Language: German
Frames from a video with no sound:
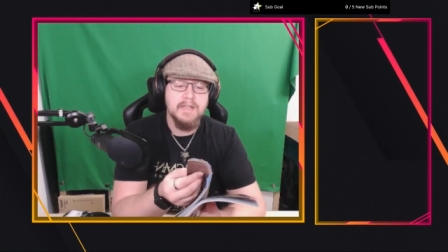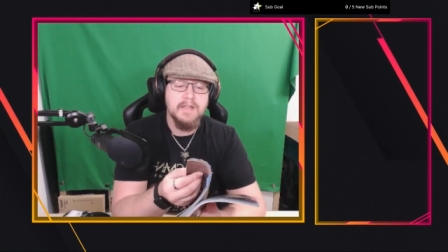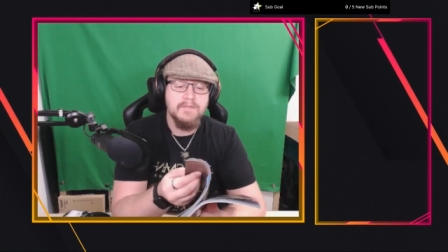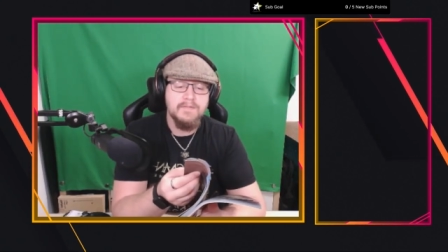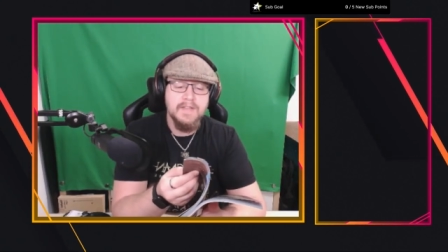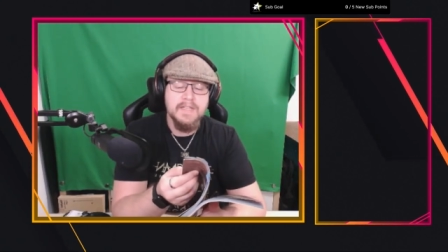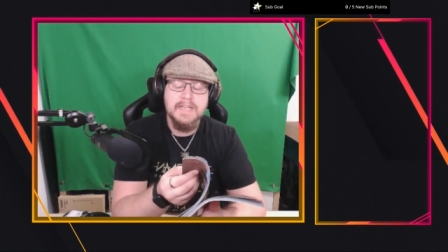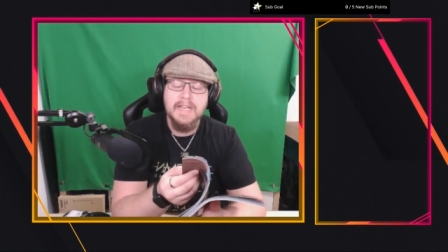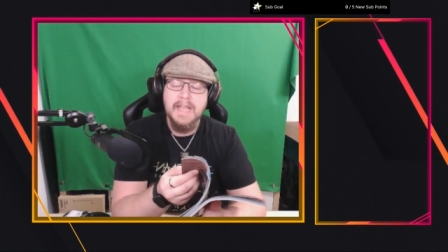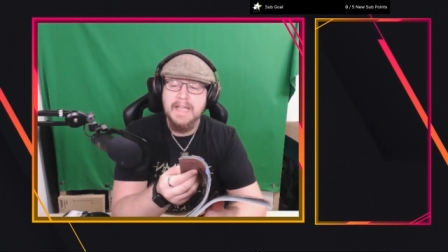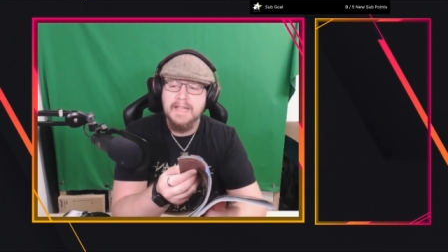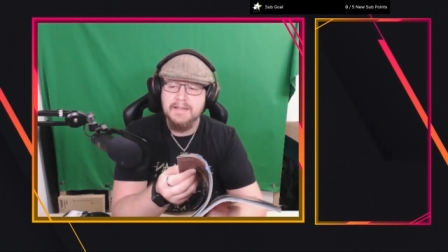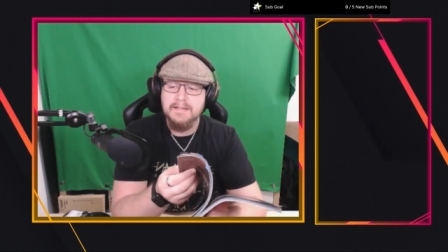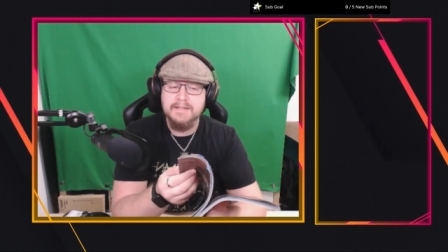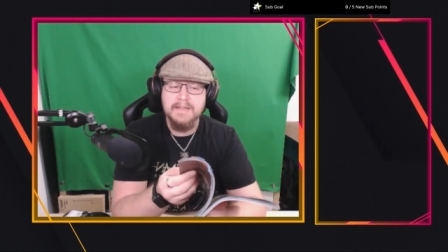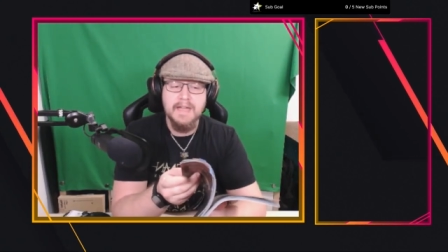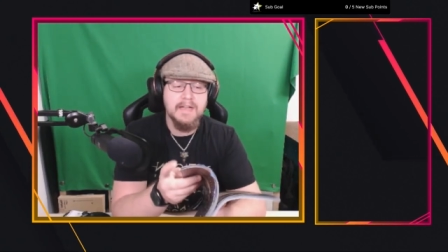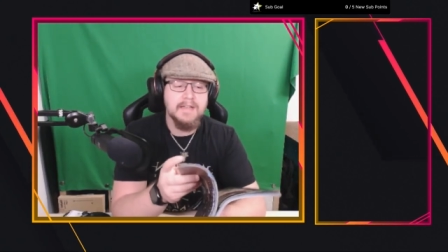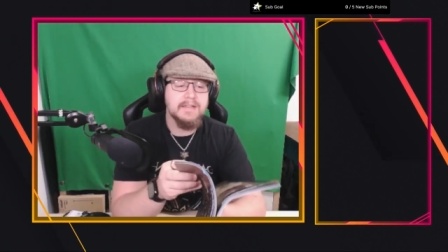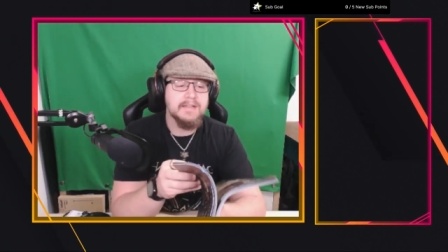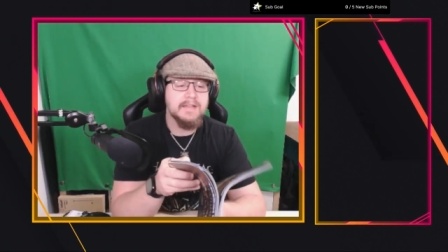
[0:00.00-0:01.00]
wird
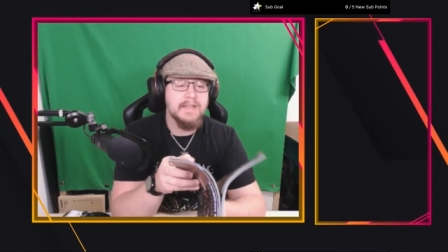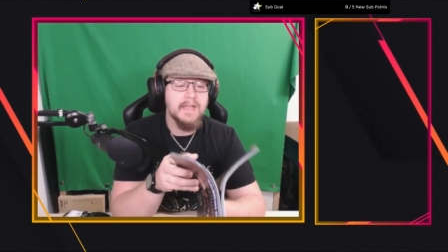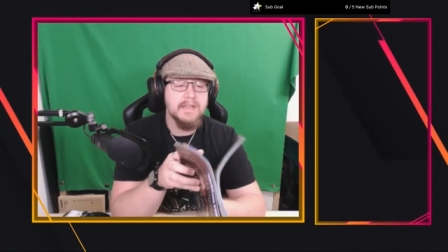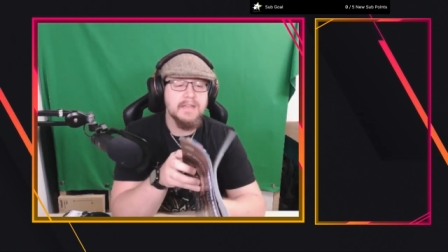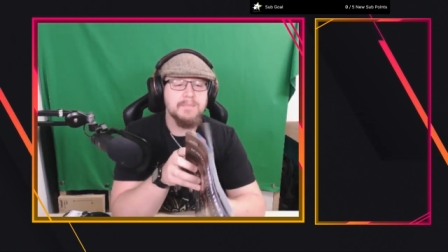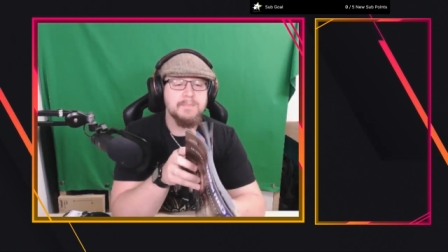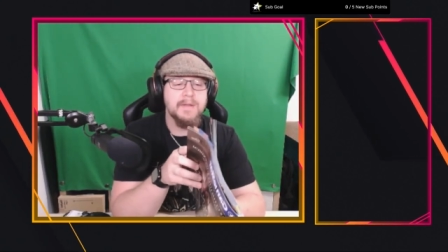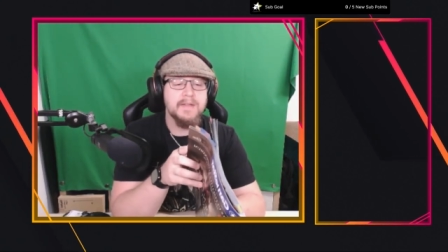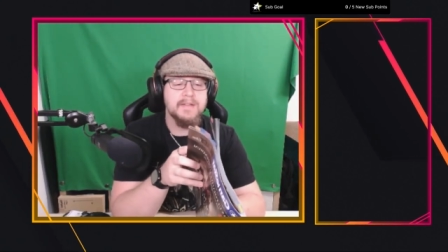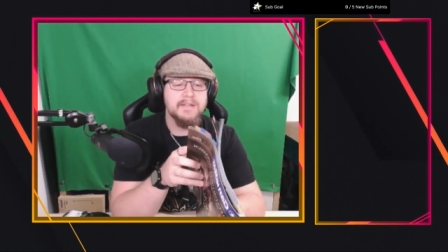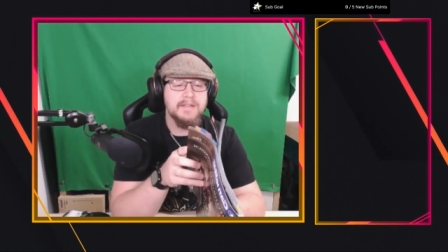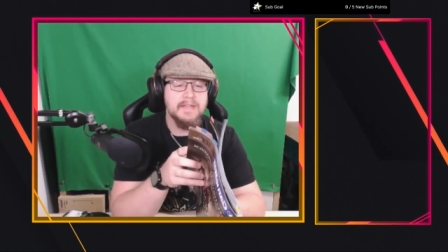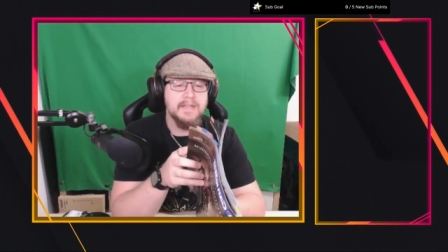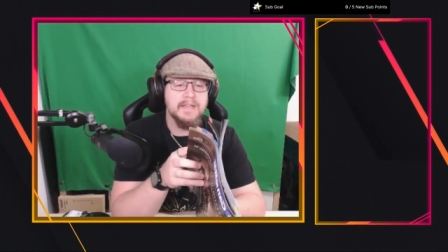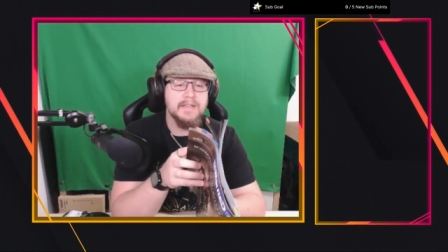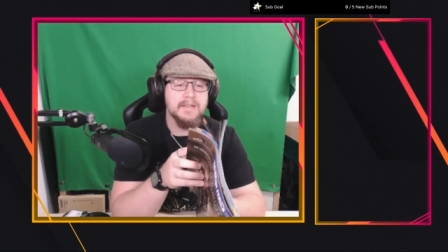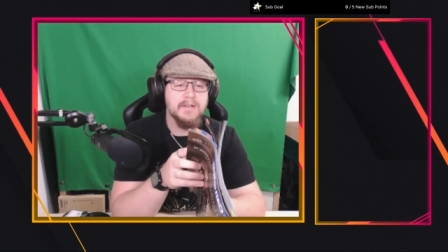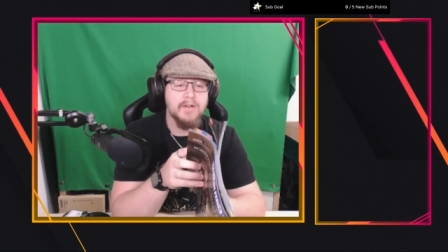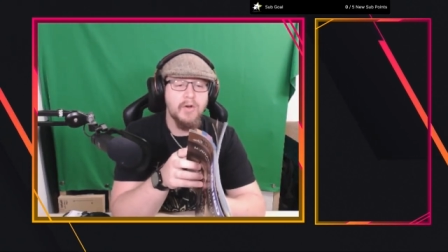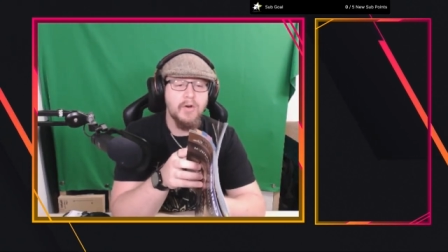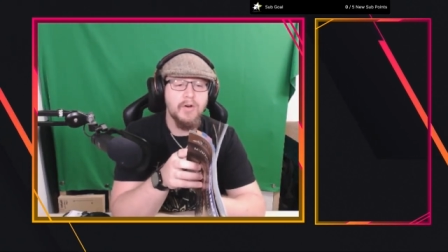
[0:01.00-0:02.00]
exakt das
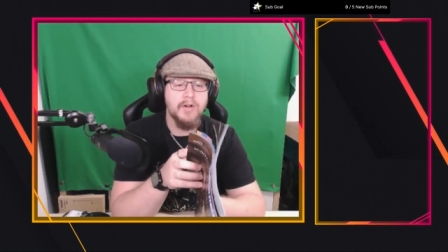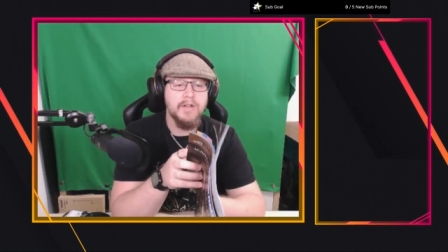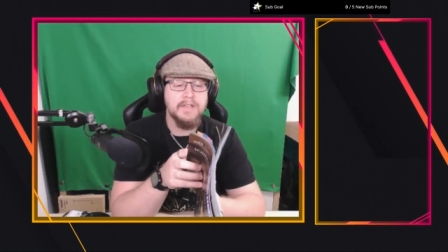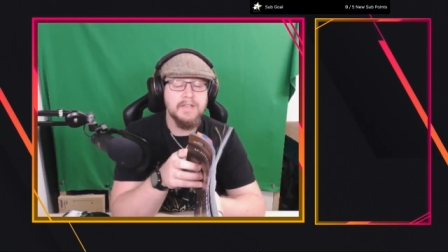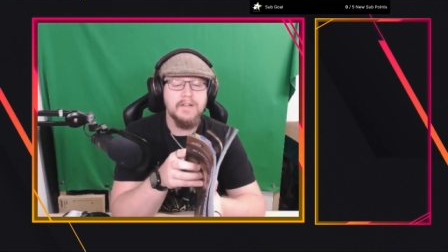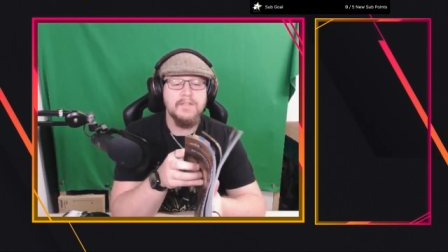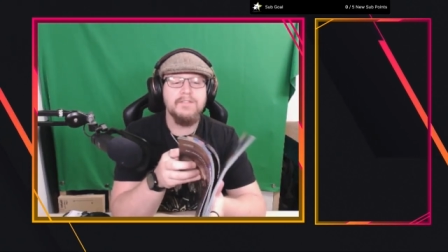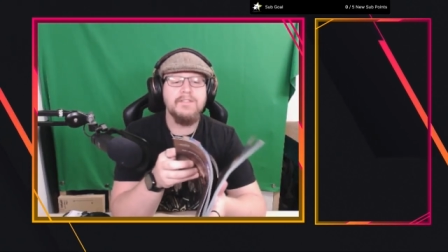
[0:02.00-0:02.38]
passieren heute.